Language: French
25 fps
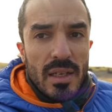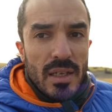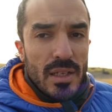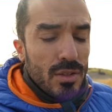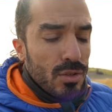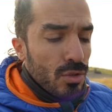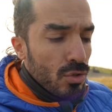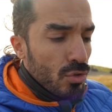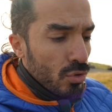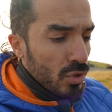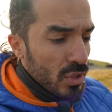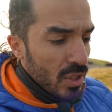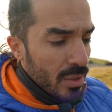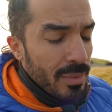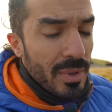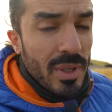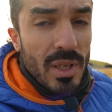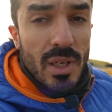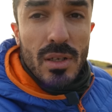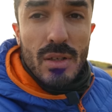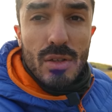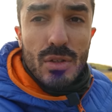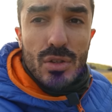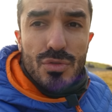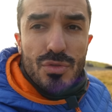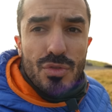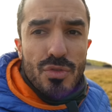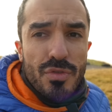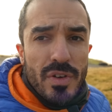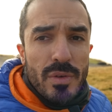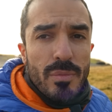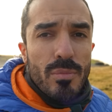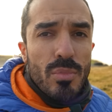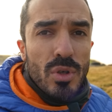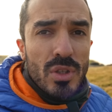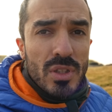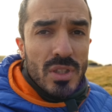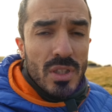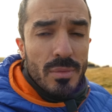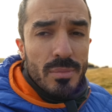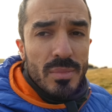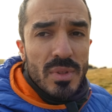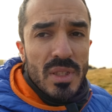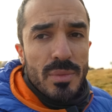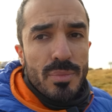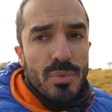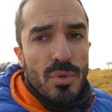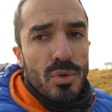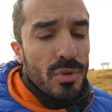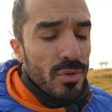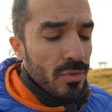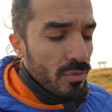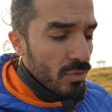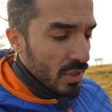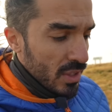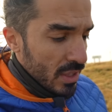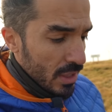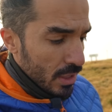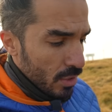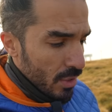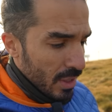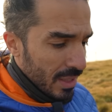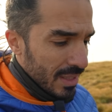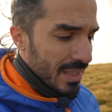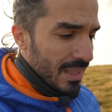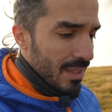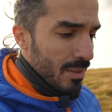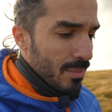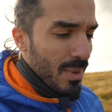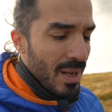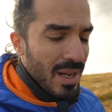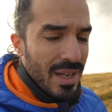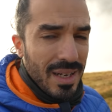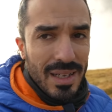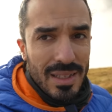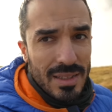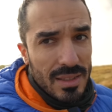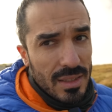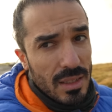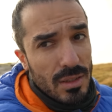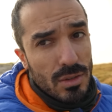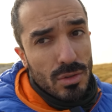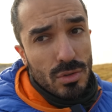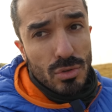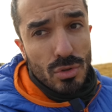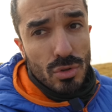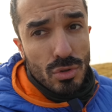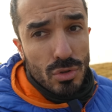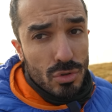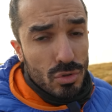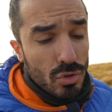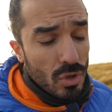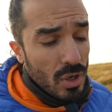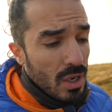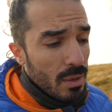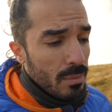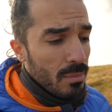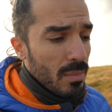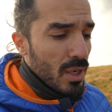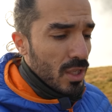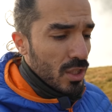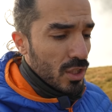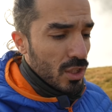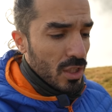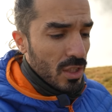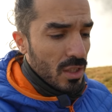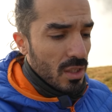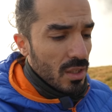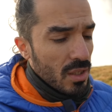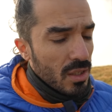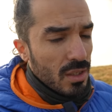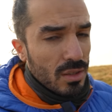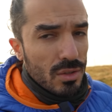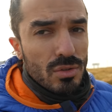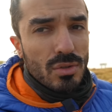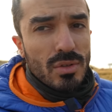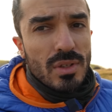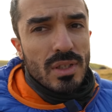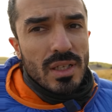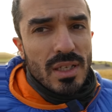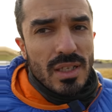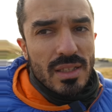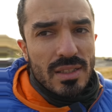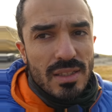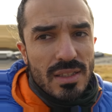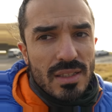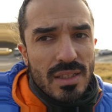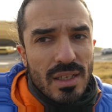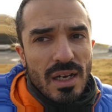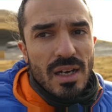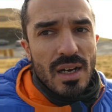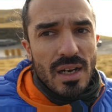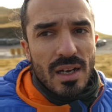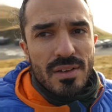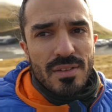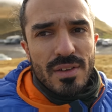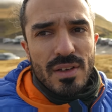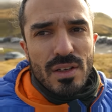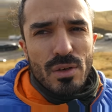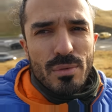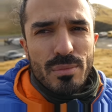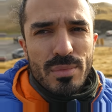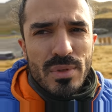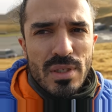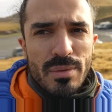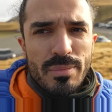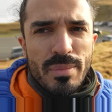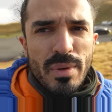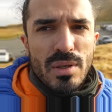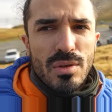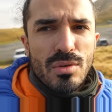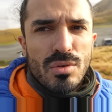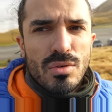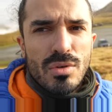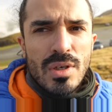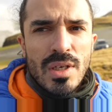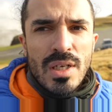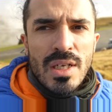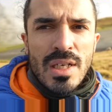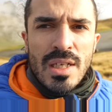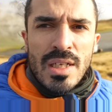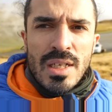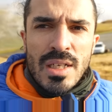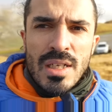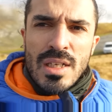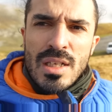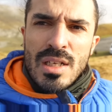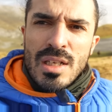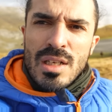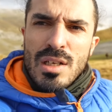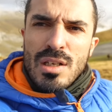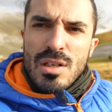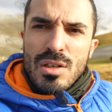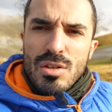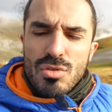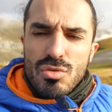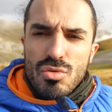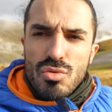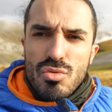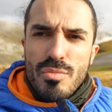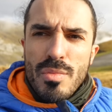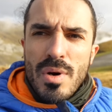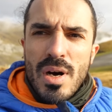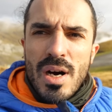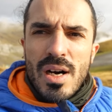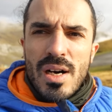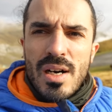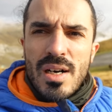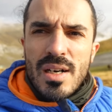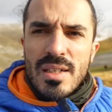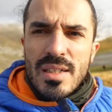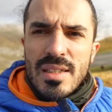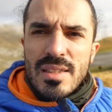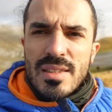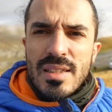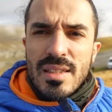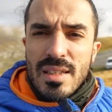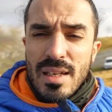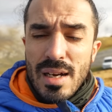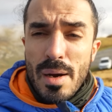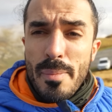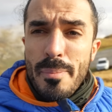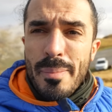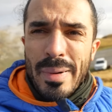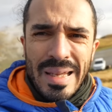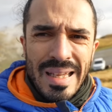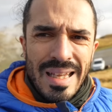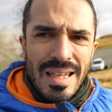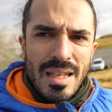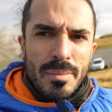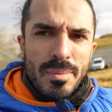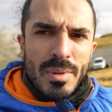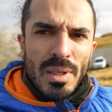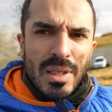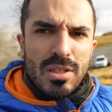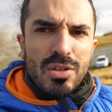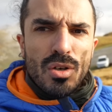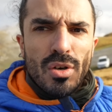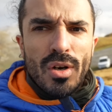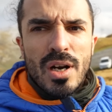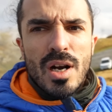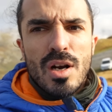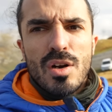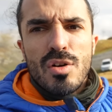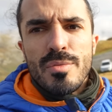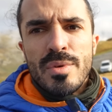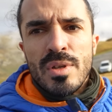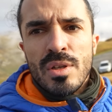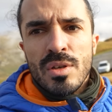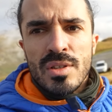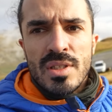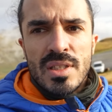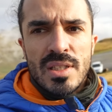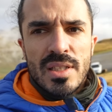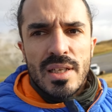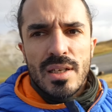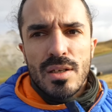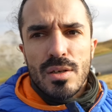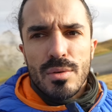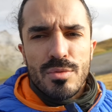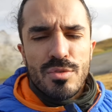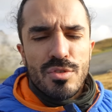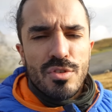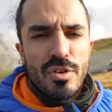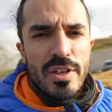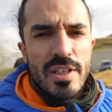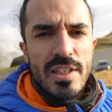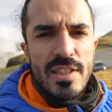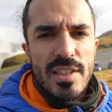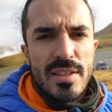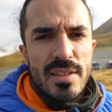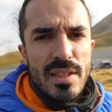Et du coup c'est maintenant que je vous fais bosser un petit peu. Voici le A7 Mark IV à contre-jour en marchant, en randonnée, etc. avec un petit panneau tout marrant, etc. Pas d'adaptation à la luminosité, comme vous le voyez, ça